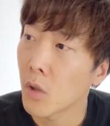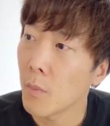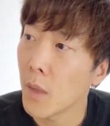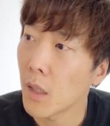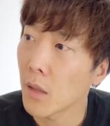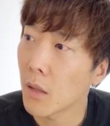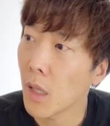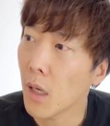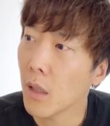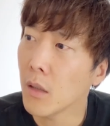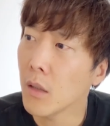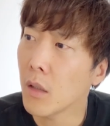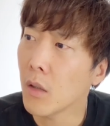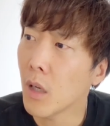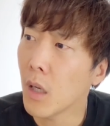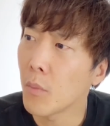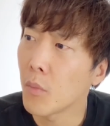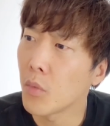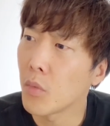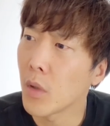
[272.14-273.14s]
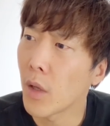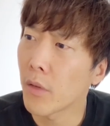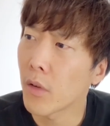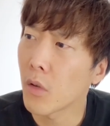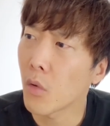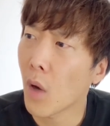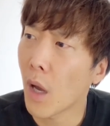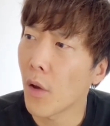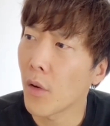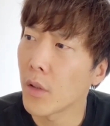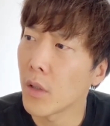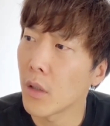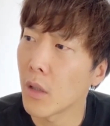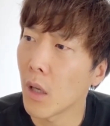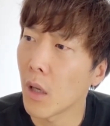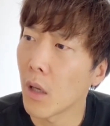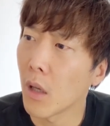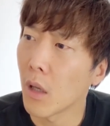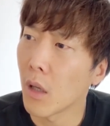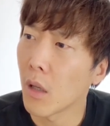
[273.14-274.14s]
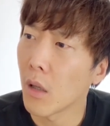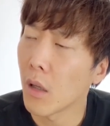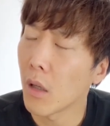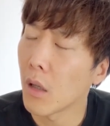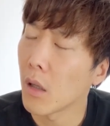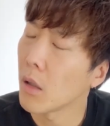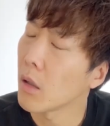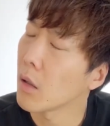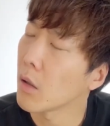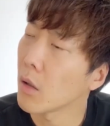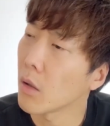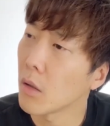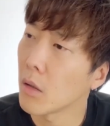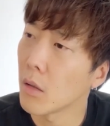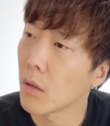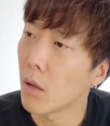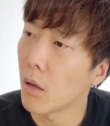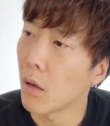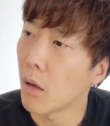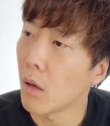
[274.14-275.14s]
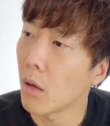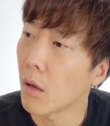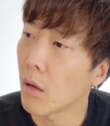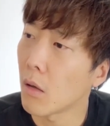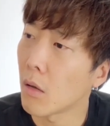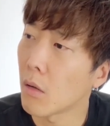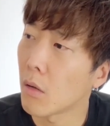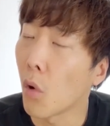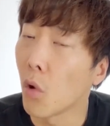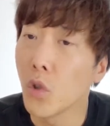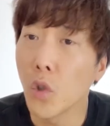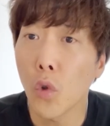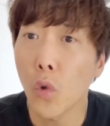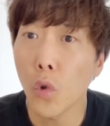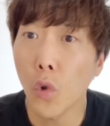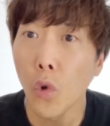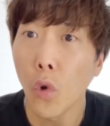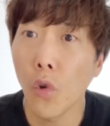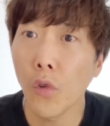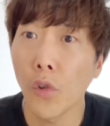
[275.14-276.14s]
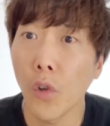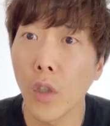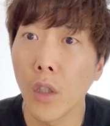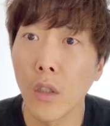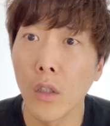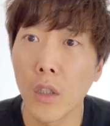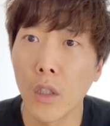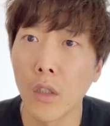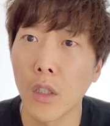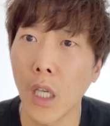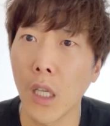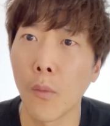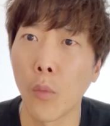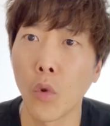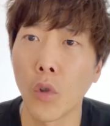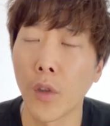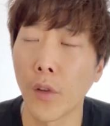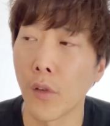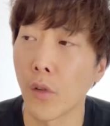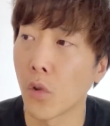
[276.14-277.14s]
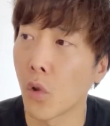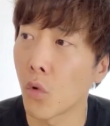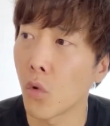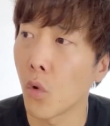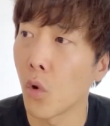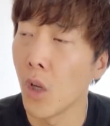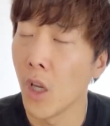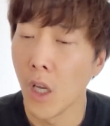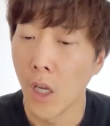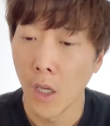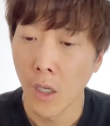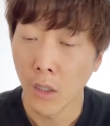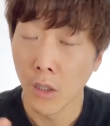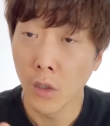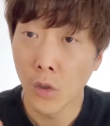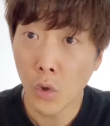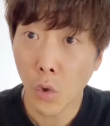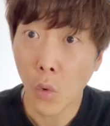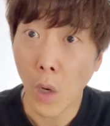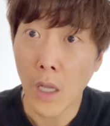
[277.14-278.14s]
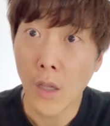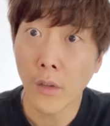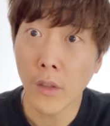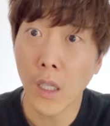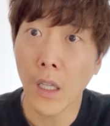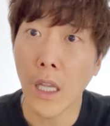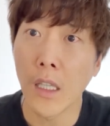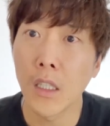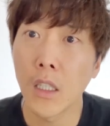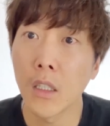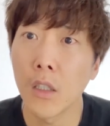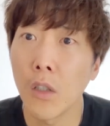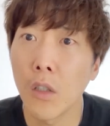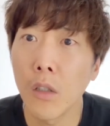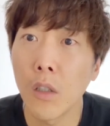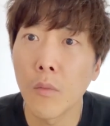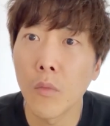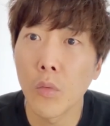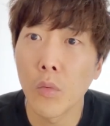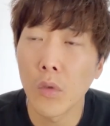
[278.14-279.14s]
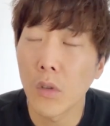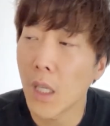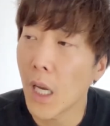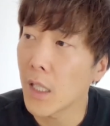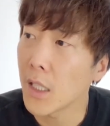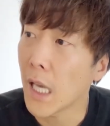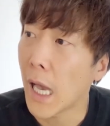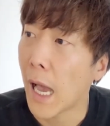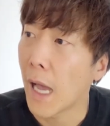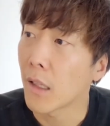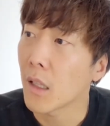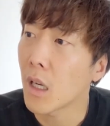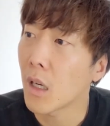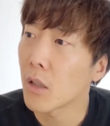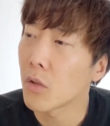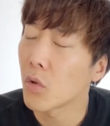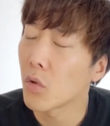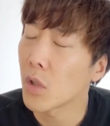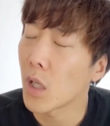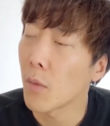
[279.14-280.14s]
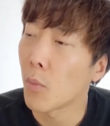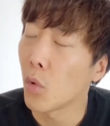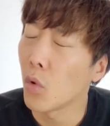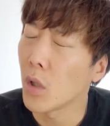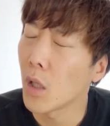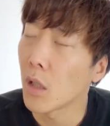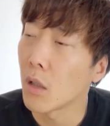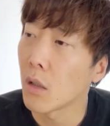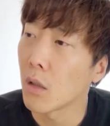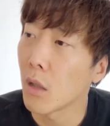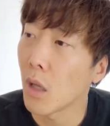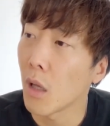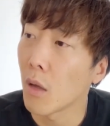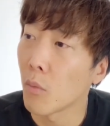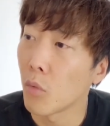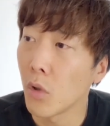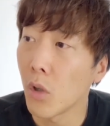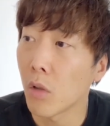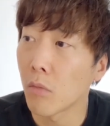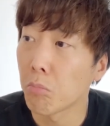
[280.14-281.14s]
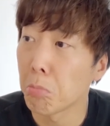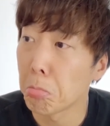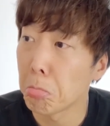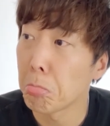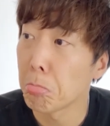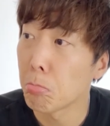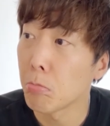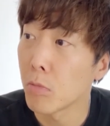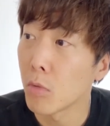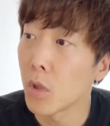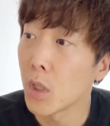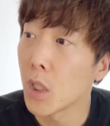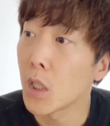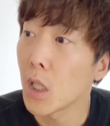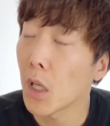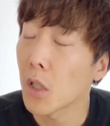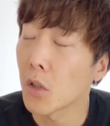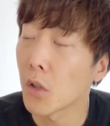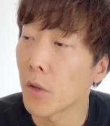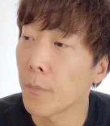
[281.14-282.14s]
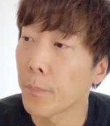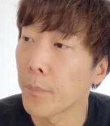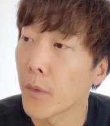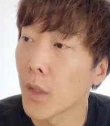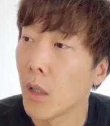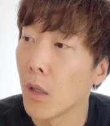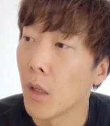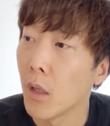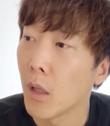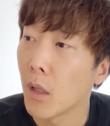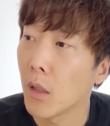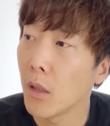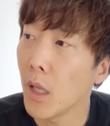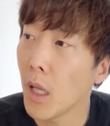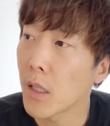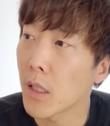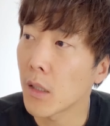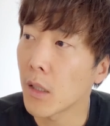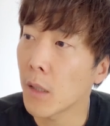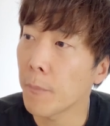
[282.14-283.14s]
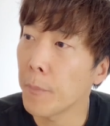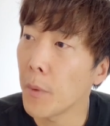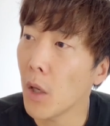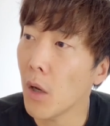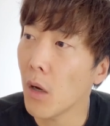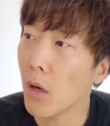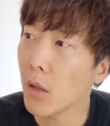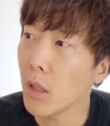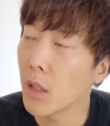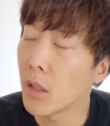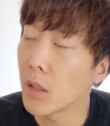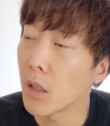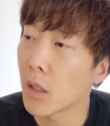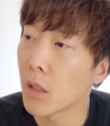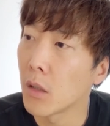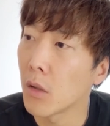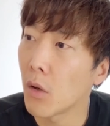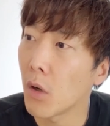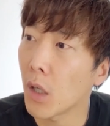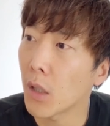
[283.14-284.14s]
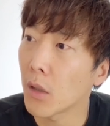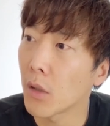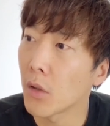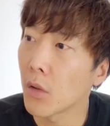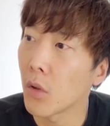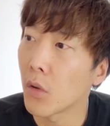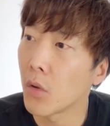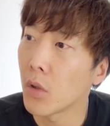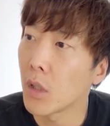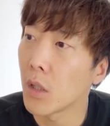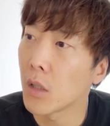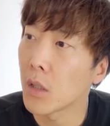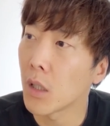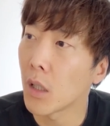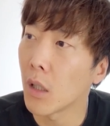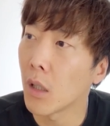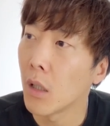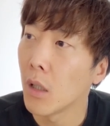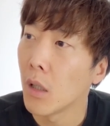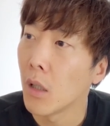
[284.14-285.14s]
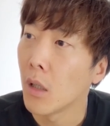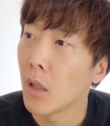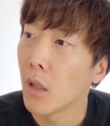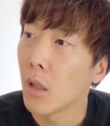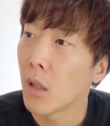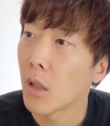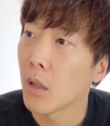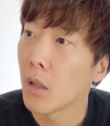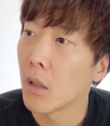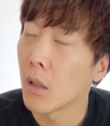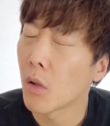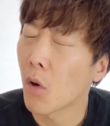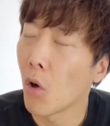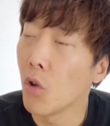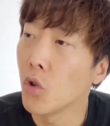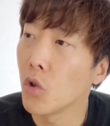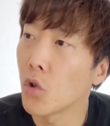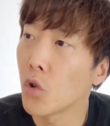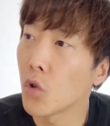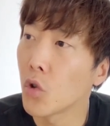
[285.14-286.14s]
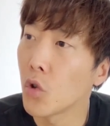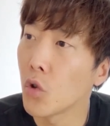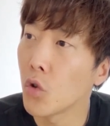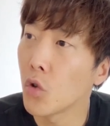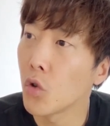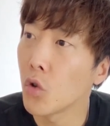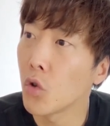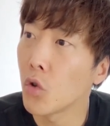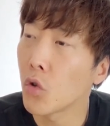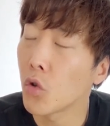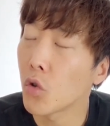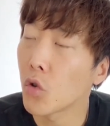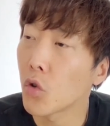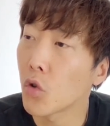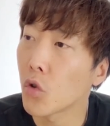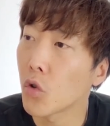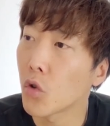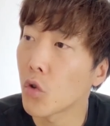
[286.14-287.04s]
정말 테크니컬한 부분에서는 과연 이게 어, 느 정도 효율성이 있는지는 잘 모르겠어요. 저도 그쪽 관련된 엔지니어링 부분을 하지 않아가지고 잘 모르겠는데 물론 뭐 있겠죠. 근데 이제 특별히 이제 그형 같은 경우는 이제 그 건축